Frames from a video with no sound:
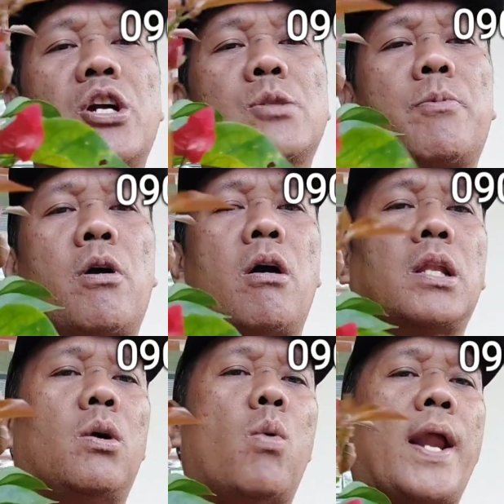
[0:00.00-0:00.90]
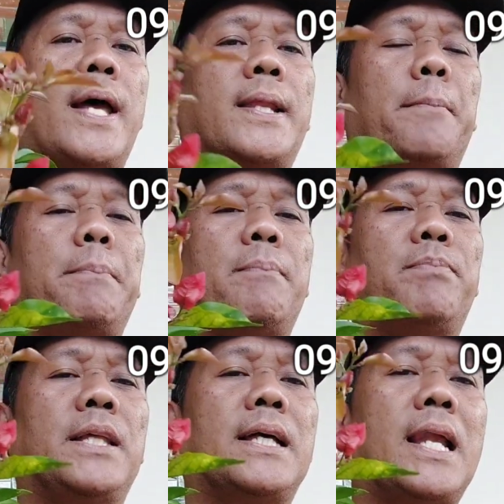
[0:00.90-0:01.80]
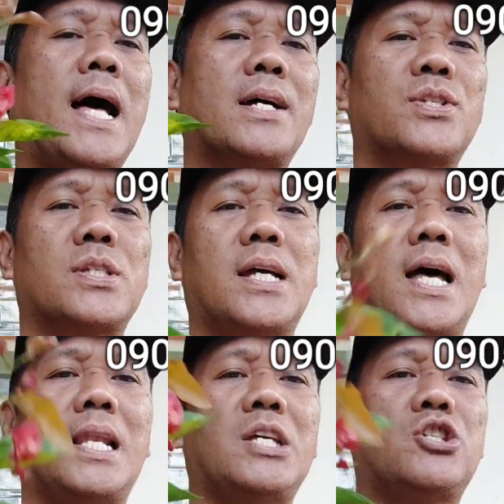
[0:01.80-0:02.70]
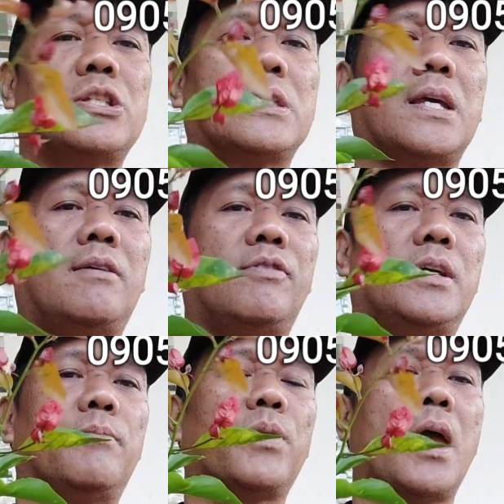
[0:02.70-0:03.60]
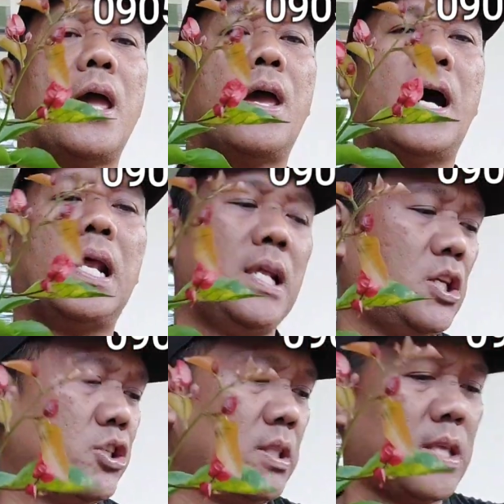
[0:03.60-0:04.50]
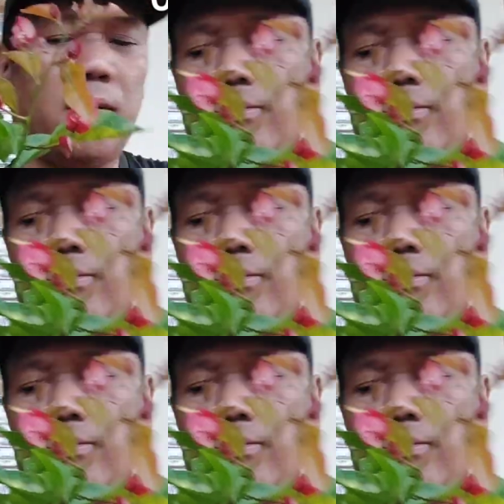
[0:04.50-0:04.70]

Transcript: Yours for only 150 na lang si Allegiant Davy. Allegiant